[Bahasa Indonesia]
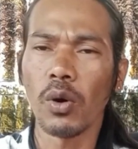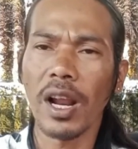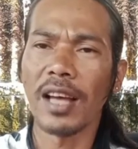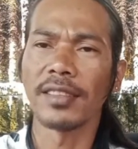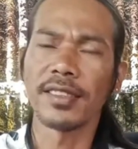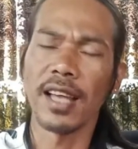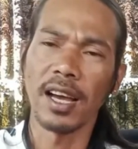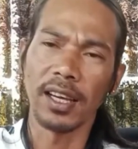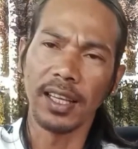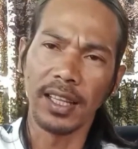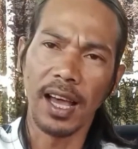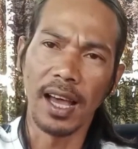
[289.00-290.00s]
orang
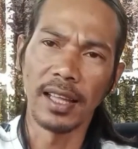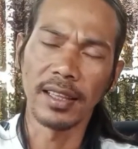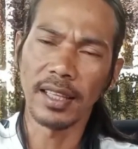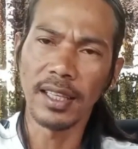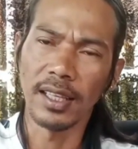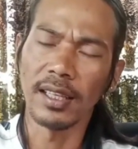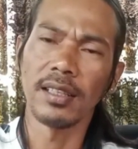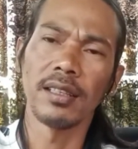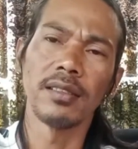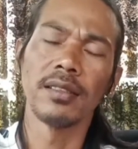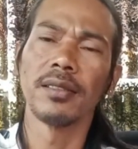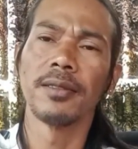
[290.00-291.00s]
sakit hati
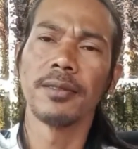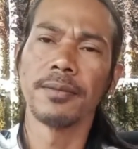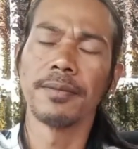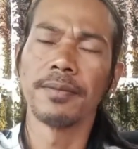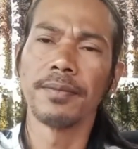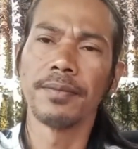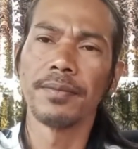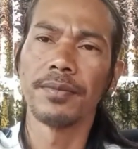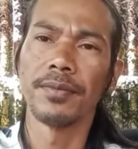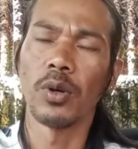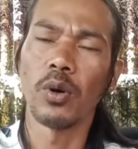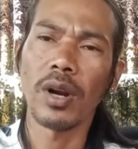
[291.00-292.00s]

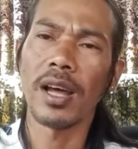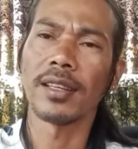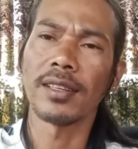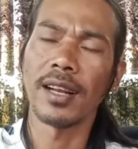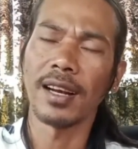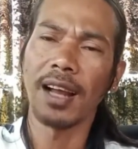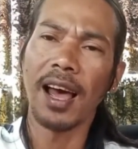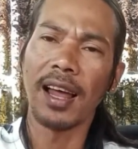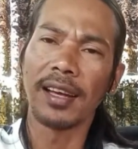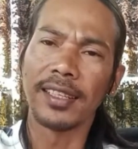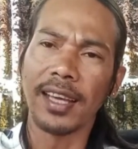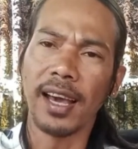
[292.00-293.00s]
orang
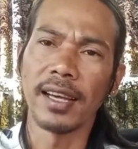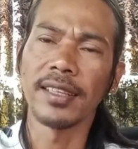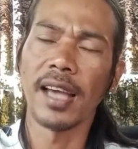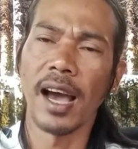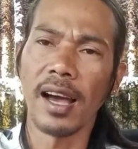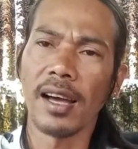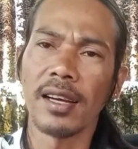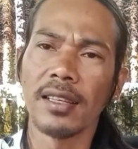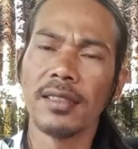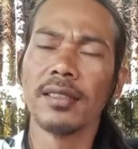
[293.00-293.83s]
teraniaya